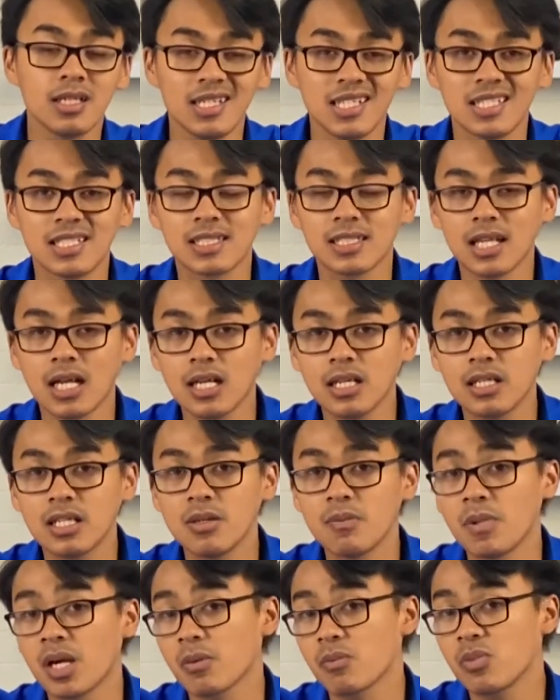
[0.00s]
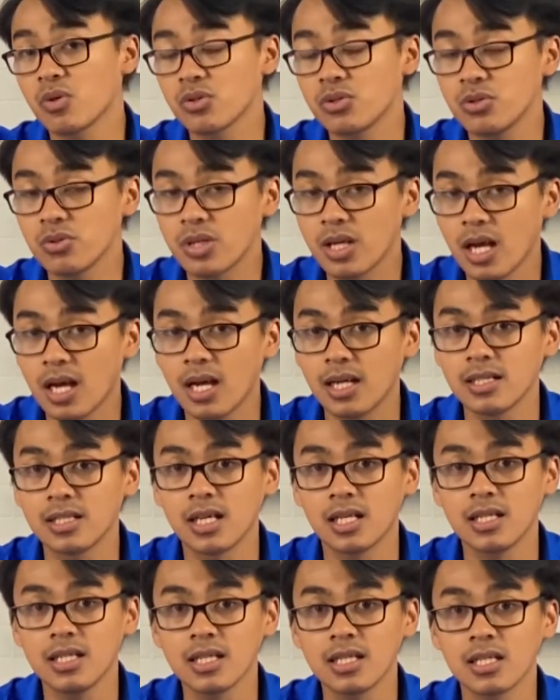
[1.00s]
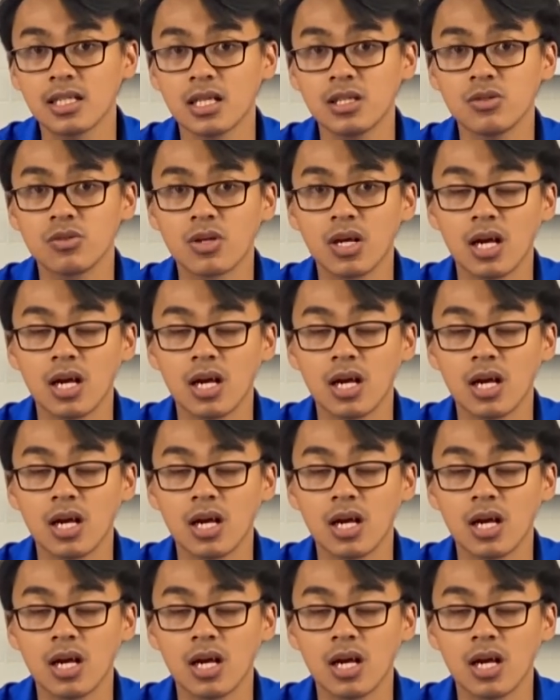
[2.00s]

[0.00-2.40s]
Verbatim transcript: diinstal di MacBook juga. Jadi kita